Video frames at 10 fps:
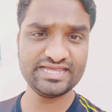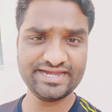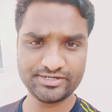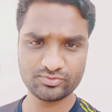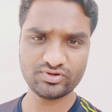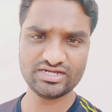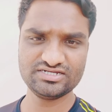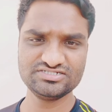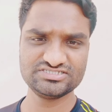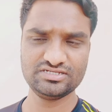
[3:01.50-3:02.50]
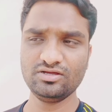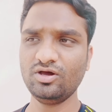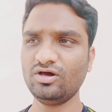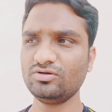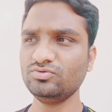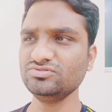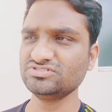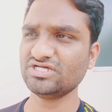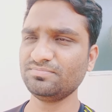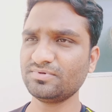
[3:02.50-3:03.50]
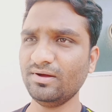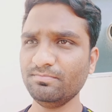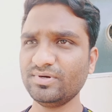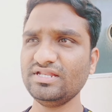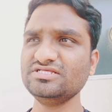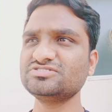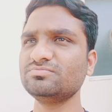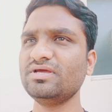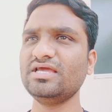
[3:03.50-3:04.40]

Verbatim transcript: के हेड क्वार्टर्स हैं और उन सब कंपनीज़